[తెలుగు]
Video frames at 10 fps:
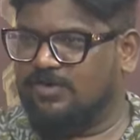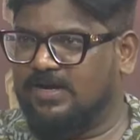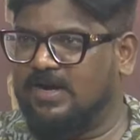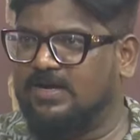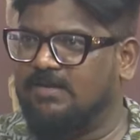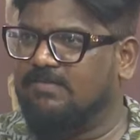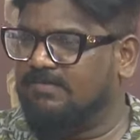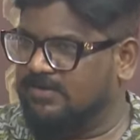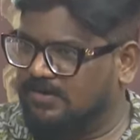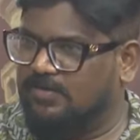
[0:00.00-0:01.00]
కొన్ని గంటల
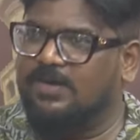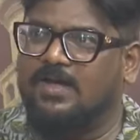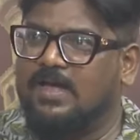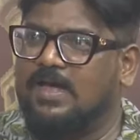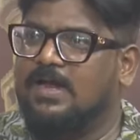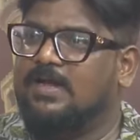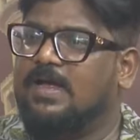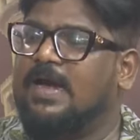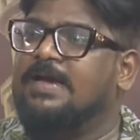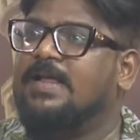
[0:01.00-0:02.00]
వ్యవధిలోనే
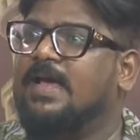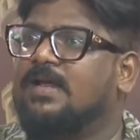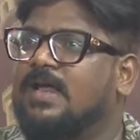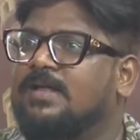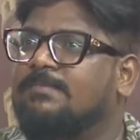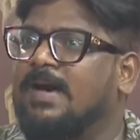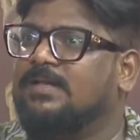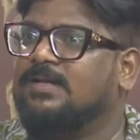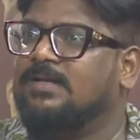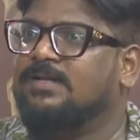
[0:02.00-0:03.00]
ఎన్టీఆర్ గారికి
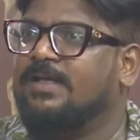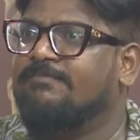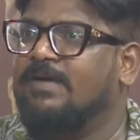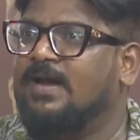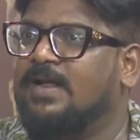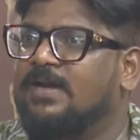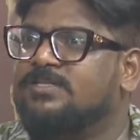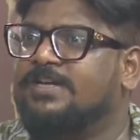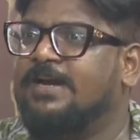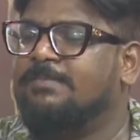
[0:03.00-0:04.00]
భారతరత్న ఇవ్వాలి అని
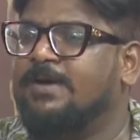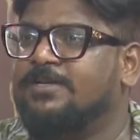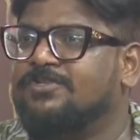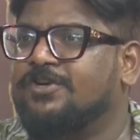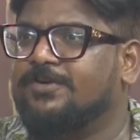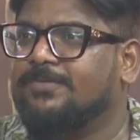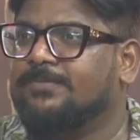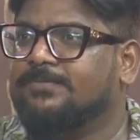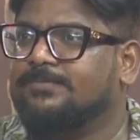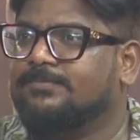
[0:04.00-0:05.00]
స్టేట్మెంట్ ఇచ్చాడు
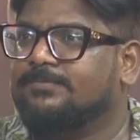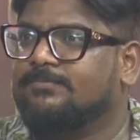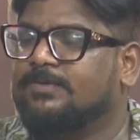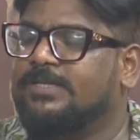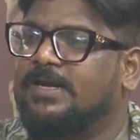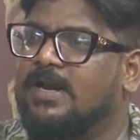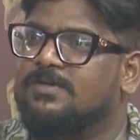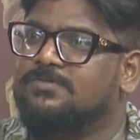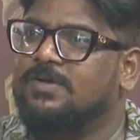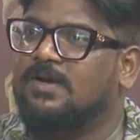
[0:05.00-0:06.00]
ఇప్పుడు దీన్ని ఎలా
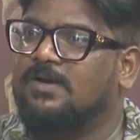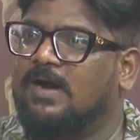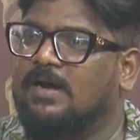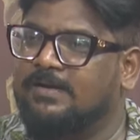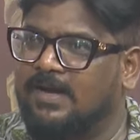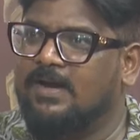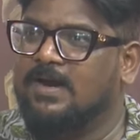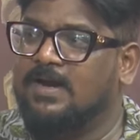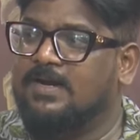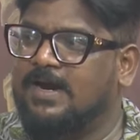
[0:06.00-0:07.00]
చూడాలి అంటే
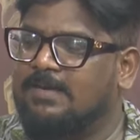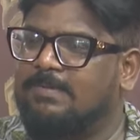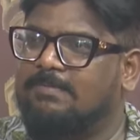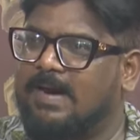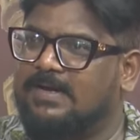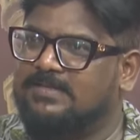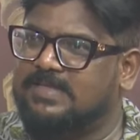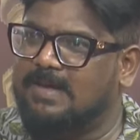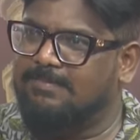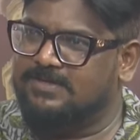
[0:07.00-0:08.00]
టీడీపీ పార్టీ
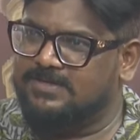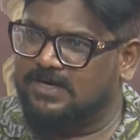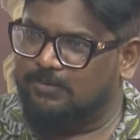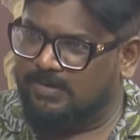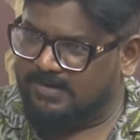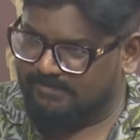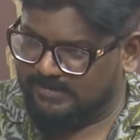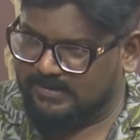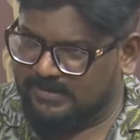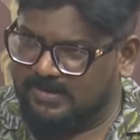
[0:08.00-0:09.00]
స్థాపించినటువంటి
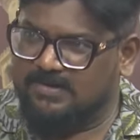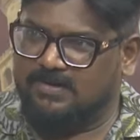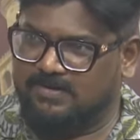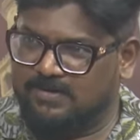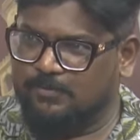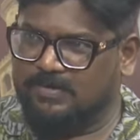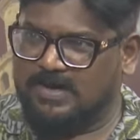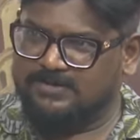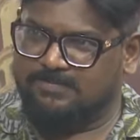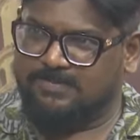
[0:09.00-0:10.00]
వ్యక్తికి నువ్వు
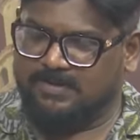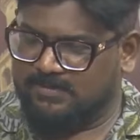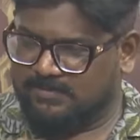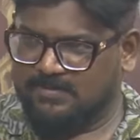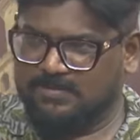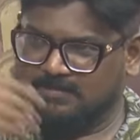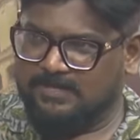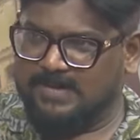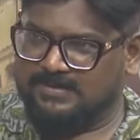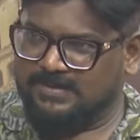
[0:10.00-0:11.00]
రాష్ట్ర
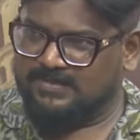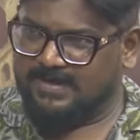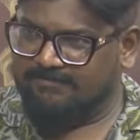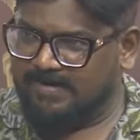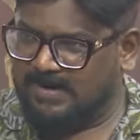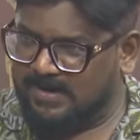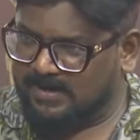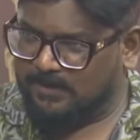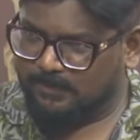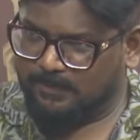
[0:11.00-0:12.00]
భారతరత్న ఇవ్వాలి
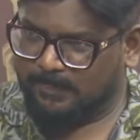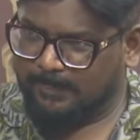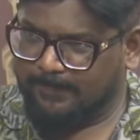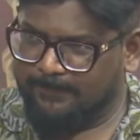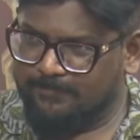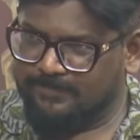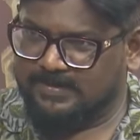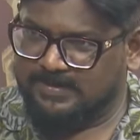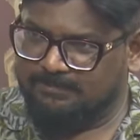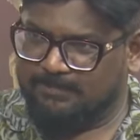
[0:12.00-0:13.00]
అన్నావు
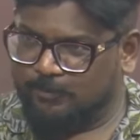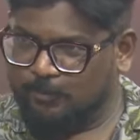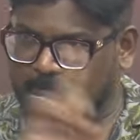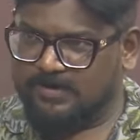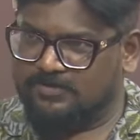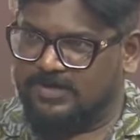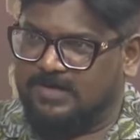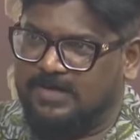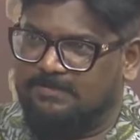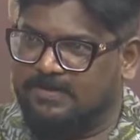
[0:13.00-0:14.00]
నువ్వు
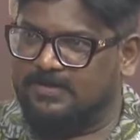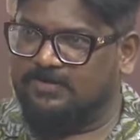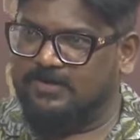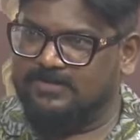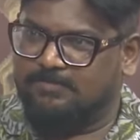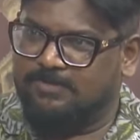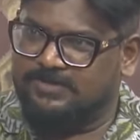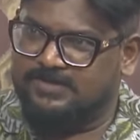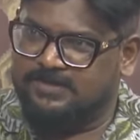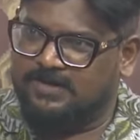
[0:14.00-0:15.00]
పరోక్షంగా నీ ప్రతినిధులకు సపోర్ట్
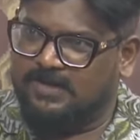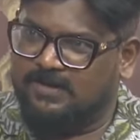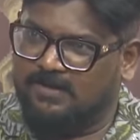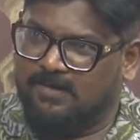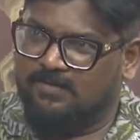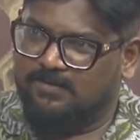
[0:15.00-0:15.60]
చేసినట్టే కదా